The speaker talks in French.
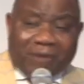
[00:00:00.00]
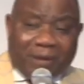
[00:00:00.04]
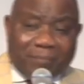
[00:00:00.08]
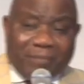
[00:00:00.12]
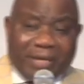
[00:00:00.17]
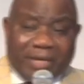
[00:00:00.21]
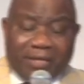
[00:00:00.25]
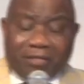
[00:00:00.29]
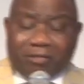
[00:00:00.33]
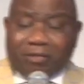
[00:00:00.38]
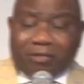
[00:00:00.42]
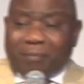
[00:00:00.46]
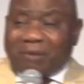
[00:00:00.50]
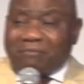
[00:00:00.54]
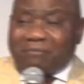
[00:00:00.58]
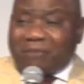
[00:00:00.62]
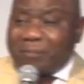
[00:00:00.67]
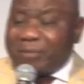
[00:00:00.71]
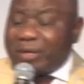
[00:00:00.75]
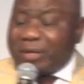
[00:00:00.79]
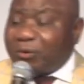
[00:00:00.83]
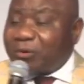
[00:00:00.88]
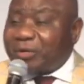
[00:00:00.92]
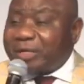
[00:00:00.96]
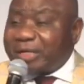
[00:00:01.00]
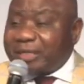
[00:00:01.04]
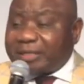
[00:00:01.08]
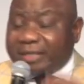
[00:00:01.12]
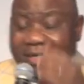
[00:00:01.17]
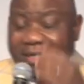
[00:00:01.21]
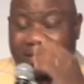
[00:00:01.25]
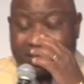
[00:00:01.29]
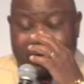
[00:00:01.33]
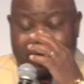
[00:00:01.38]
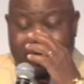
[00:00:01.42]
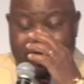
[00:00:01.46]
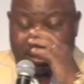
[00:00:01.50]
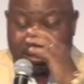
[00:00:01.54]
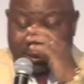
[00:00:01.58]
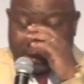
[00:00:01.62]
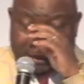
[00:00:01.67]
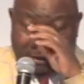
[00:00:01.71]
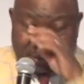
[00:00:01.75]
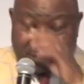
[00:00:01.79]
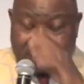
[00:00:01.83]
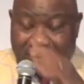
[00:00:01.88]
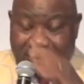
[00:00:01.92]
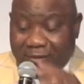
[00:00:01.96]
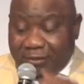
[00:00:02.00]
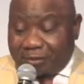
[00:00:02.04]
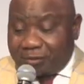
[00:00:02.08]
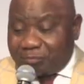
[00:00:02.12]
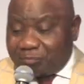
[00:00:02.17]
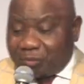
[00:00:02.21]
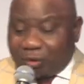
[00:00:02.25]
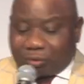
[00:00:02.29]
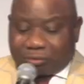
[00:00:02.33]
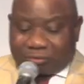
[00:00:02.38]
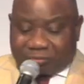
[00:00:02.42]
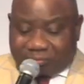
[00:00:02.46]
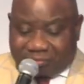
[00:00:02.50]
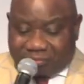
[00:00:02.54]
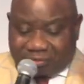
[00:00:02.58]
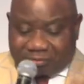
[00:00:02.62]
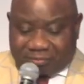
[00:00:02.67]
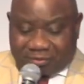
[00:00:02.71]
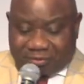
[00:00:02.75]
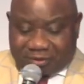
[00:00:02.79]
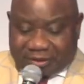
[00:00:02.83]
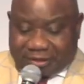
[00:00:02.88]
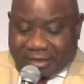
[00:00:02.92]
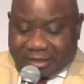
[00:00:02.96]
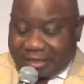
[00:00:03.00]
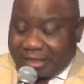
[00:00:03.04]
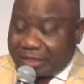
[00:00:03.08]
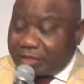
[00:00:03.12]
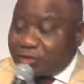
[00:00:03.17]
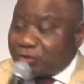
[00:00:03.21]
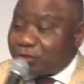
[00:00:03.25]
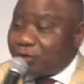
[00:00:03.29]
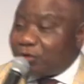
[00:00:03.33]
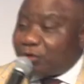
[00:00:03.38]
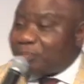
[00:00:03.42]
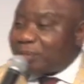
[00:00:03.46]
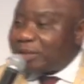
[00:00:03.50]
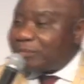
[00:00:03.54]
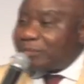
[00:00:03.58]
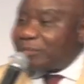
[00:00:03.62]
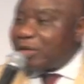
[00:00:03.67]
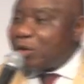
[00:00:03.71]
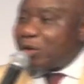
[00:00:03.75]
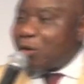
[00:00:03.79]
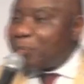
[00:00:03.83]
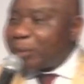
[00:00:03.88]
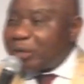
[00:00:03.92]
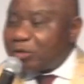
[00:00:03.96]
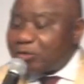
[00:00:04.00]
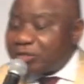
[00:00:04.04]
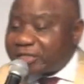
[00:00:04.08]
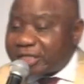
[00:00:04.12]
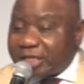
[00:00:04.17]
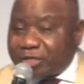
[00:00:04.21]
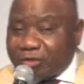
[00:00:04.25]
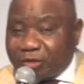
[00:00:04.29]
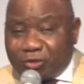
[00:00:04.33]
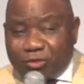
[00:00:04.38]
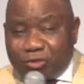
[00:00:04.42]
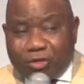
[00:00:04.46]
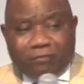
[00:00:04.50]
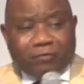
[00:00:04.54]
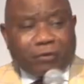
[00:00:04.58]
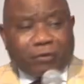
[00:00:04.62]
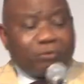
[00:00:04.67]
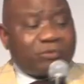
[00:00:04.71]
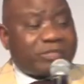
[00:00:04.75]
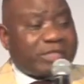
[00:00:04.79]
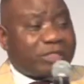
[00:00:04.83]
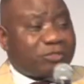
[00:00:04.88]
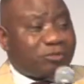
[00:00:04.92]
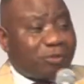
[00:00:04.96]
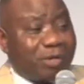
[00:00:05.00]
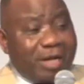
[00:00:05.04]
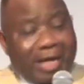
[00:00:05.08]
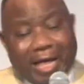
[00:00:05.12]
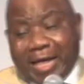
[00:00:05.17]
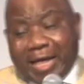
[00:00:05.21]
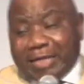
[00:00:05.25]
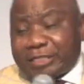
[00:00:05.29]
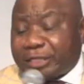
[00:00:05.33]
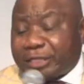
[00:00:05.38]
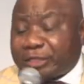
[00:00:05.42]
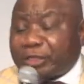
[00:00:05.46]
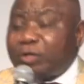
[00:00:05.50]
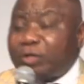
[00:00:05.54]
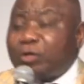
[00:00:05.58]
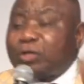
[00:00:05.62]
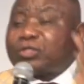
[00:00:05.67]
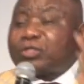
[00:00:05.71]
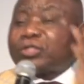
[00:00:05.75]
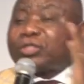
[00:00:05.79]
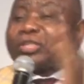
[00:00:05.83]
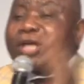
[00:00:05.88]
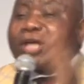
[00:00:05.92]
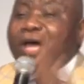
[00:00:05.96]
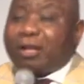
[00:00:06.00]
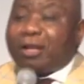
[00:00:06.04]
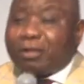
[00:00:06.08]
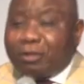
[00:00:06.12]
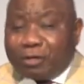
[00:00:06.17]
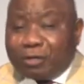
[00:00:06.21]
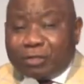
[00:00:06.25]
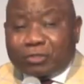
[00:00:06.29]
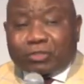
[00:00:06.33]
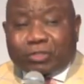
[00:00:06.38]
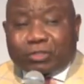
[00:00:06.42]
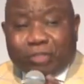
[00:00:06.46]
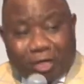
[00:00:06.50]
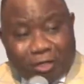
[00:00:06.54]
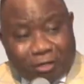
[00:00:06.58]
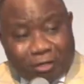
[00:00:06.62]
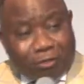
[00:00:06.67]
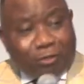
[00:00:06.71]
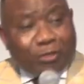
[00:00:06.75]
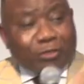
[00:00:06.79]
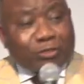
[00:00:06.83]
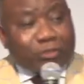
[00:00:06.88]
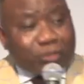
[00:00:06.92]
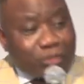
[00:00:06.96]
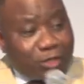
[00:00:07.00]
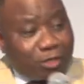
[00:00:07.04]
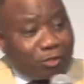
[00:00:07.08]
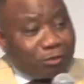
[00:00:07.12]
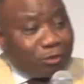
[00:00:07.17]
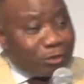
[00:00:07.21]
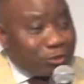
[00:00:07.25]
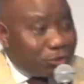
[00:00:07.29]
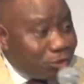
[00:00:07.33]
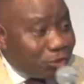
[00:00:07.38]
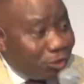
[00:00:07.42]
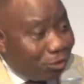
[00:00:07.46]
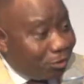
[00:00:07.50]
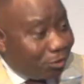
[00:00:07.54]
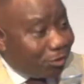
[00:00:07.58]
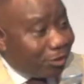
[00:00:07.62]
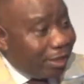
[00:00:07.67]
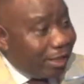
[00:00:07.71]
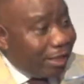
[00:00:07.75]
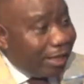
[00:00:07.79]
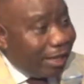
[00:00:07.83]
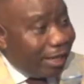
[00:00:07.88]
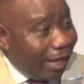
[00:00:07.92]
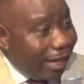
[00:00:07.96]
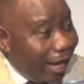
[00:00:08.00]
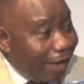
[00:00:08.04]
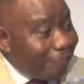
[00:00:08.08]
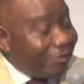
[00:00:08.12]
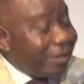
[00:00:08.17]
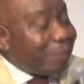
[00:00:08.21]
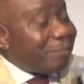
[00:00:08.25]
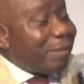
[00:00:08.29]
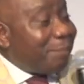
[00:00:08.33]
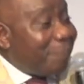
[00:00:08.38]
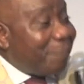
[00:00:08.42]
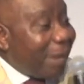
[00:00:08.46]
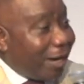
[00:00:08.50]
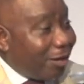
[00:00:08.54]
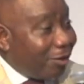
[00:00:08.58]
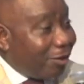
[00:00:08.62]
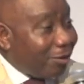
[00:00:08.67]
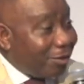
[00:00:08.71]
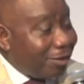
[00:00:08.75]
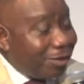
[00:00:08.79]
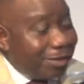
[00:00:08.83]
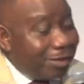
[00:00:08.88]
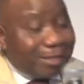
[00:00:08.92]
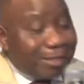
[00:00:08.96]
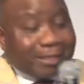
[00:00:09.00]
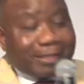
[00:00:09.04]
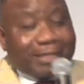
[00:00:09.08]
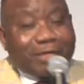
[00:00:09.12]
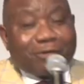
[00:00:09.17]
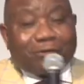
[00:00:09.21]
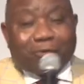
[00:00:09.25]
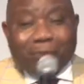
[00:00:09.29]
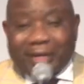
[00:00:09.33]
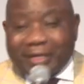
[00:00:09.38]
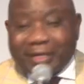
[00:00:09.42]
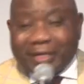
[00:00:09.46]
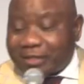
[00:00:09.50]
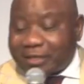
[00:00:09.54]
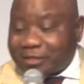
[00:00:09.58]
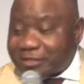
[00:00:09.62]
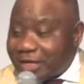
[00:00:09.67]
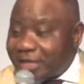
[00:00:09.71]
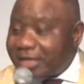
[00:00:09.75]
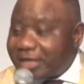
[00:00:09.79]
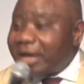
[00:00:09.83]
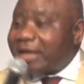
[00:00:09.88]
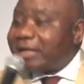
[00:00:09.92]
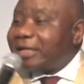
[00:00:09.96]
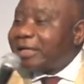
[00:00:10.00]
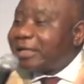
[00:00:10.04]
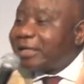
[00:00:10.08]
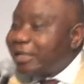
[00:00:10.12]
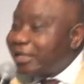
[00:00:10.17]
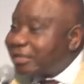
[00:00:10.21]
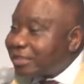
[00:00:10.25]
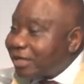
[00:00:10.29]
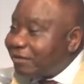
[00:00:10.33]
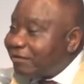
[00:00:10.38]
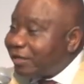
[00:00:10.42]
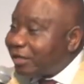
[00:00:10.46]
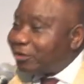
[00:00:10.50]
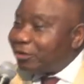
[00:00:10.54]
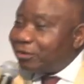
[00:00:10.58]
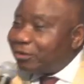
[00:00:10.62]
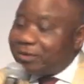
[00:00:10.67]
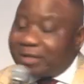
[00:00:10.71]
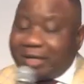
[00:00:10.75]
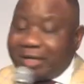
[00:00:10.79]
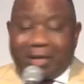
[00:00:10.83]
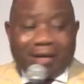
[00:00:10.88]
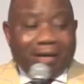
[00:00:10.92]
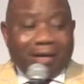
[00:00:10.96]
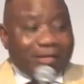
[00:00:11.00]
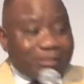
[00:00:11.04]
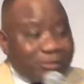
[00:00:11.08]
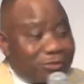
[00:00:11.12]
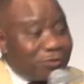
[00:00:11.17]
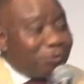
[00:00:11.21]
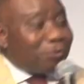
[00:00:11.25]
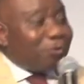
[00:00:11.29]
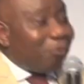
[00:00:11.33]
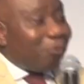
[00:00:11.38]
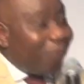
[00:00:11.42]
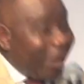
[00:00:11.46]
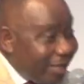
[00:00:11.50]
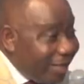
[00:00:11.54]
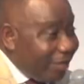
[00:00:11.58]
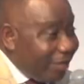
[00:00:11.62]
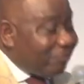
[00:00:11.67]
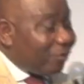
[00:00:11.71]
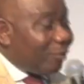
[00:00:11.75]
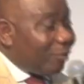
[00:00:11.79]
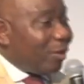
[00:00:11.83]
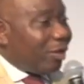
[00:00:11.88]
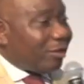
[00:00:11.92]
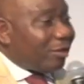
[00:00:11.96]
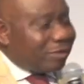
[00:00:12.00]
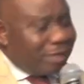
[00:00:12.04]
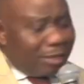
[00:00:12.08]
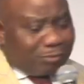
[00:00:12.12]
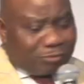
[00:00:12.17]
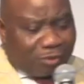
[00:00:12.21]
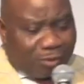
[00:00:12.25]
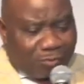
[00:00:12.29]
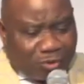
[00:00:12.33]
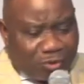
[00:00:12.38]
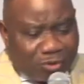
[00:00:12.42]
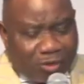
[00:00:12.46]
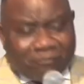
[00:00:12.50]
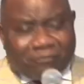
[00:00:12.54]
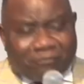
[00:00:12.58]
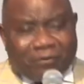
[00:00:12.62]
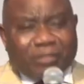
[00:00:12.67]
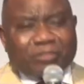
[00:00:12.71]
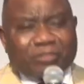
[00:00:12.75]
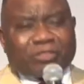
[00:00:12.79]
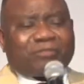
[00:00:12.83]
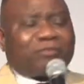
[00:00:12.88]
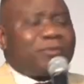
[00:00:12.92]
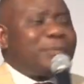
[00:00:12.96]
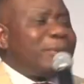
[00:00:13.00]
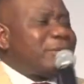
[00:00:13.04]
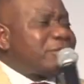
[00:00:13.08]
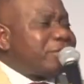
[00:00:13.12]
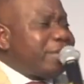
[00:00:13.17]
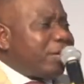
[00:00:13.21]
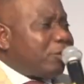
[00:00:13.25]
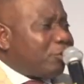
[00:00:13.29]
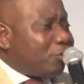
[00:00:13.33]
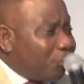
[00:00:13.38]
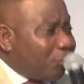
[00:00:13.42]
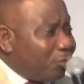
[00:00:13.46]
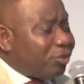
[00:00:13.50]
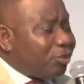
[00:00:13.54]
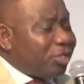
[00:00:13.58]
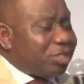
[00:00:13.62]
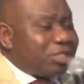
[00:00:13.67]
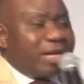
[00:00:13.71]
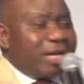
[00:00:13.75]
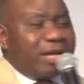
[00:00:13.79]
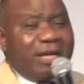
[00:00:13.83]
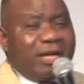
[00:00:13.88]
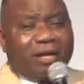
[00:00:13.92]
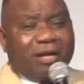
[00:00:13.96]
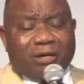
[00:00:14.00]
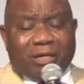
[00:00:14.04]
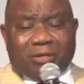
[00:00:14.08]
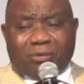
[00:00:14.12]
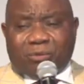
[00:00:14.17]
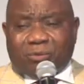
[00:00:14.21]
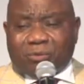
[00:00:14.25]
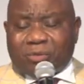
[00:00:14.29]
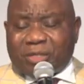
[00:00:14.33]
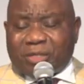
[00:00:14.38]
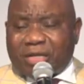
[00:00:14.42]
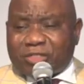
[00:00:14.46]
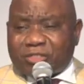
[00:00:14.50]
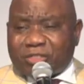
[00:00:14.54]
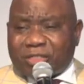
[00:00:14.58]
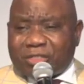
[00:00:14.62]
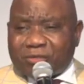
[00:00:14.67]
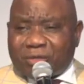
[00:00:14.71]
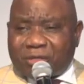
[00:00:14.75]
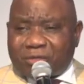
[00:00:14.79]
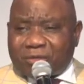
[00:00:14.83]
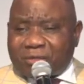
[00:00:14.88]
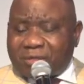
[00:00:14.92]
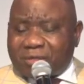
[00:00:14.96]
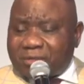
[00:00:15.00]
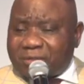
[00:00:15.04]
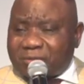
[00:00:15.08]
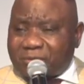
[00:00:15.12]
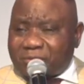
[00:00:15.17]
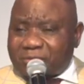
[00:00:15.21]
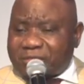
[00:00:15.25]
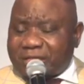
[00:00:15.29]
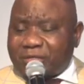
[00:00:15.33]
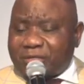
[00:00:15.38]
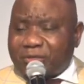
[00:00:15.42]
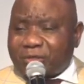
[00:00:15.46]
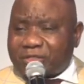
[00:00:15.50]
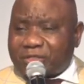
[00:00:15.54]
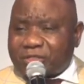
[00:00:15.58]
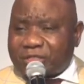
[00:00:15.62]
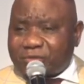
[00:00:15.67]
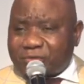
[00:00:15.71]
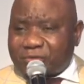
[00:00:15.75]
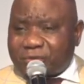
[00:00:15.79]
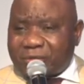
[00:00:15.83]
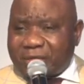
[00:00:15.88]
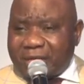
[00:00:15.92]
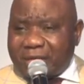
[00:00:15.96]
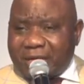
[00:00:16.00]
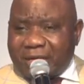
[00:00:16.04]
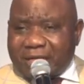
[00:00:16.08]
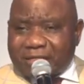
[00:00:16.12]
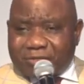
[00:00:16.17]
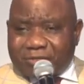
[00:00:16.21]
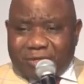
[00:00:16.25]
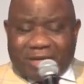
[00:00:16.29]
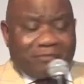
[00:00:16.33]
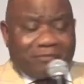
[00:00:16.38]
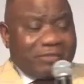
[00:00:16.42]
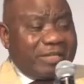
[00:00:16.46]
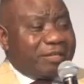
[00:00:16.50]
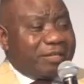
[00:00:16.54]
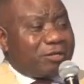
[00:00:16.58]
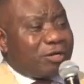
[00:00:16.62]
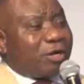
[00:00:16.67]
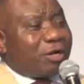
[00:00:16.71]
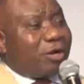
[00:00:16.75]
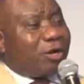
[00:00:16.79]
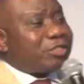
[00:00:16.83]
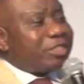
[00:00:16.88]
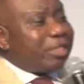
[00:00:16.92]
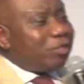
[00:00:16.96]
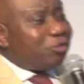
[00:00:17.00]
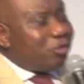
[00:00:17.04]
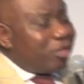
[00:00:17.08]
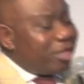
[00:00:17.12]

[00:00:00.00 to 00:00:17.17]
famille, dans ma famille, on était, euh, bon, il y en a qui sont maintenant auprès du Seigneur, neuf que nous étions. J'étais le seul, le seul, le seul, le seul, avec mes parents qui croyaient. J'allais à l'église avec eux, je croyais vraiment, dans, mon enfance, vraiment, j'ai cru déjà au, Seigneur Jésus. Cela veut dire que quand j'ai